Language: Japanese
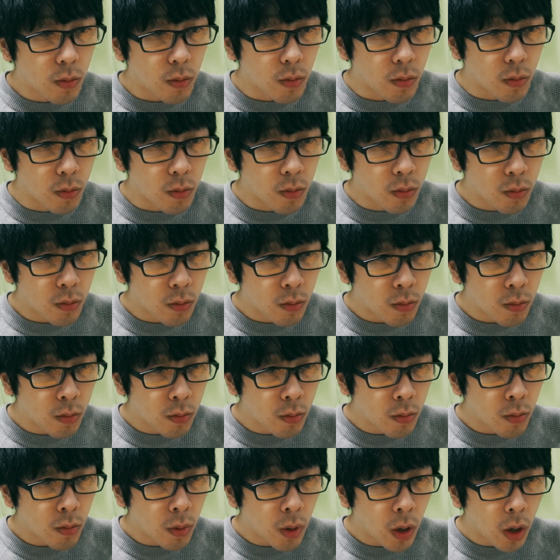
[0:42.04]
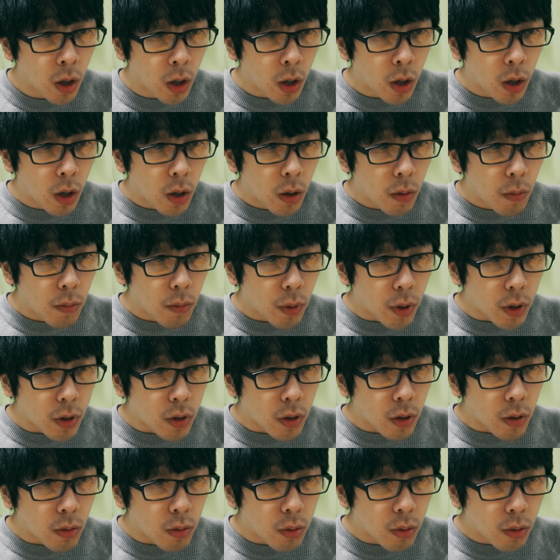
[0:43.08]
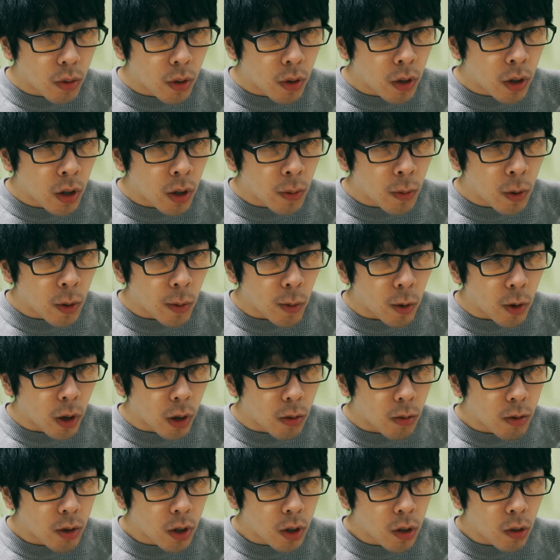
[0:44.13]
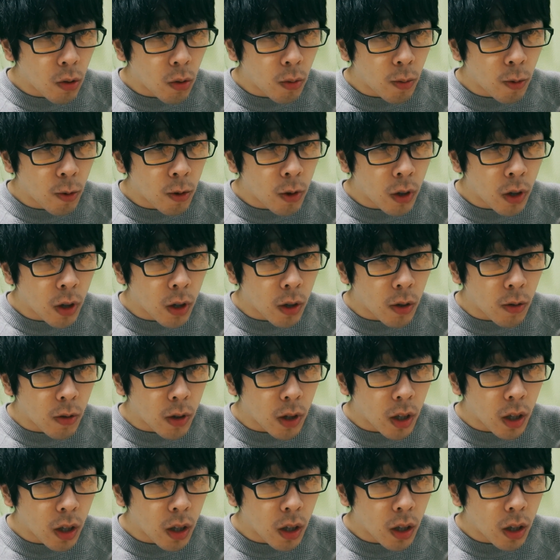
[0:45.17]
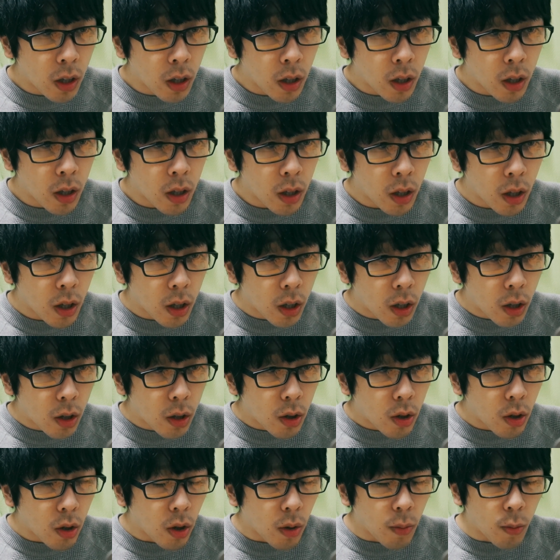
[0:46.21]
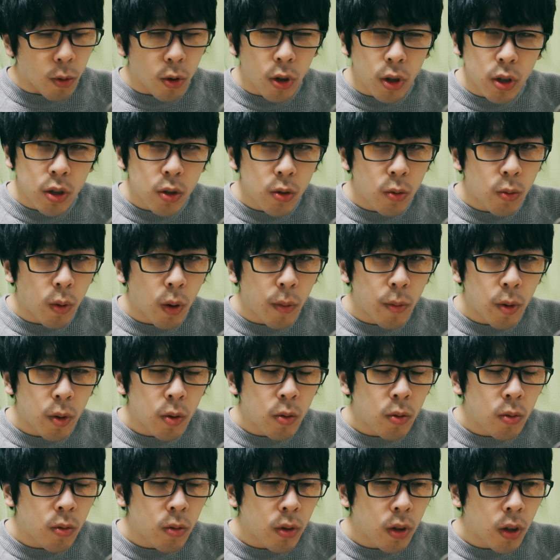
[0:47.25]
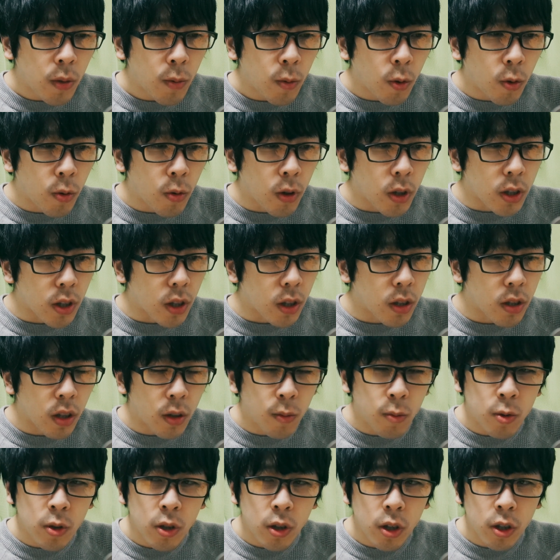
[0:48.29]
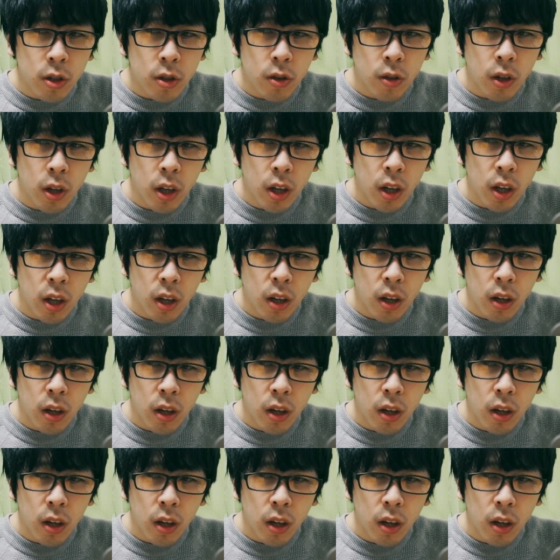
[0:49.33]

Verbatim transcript: うん別に古いゲームでも楽しいと思うんだけどねてか昔のファミコンのゲームの方が絶対難しくない